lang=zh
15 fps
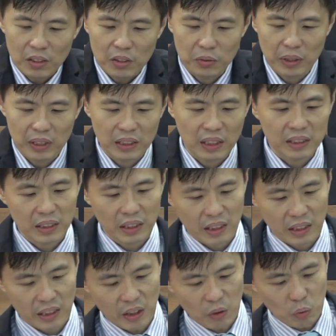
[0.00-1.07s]
所以在这里
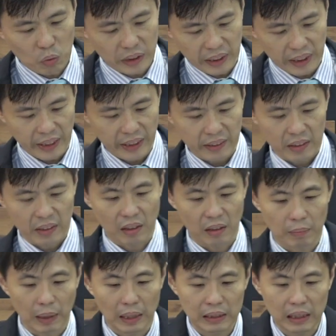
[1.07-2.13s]
第五节啊，
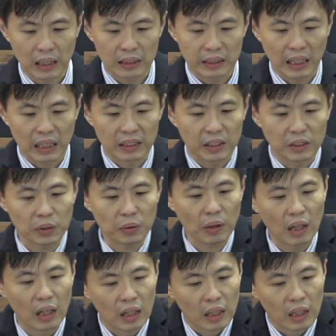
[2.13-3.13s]
马上讲这句话，